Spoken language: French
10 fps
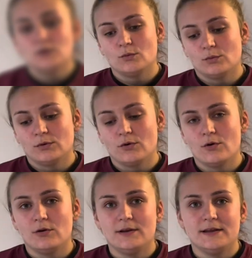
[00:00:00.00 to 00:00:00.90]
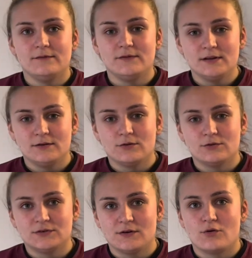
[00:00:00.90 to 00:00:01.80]
Donc euh, les vignes
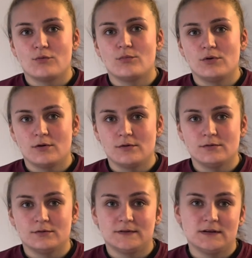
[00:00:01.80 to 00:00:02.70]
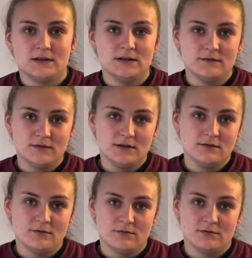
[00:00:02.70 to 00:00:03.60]
que j'ai en blanc, c'est des
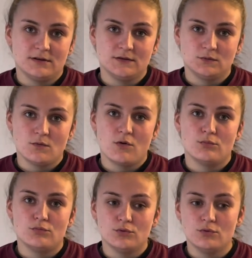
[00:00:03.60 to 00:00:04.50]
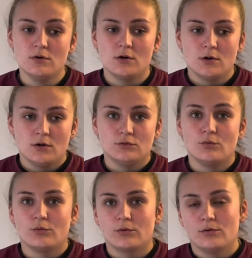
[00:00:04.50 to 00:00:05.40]
vignes euh, qui sont en bio,
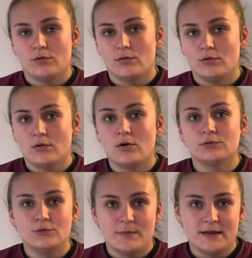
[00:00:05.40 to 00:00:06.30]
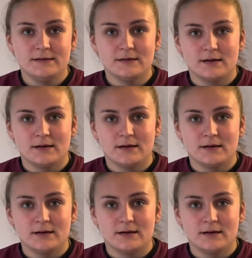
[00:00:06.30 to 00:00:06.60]
donc euh, en 2 mètres.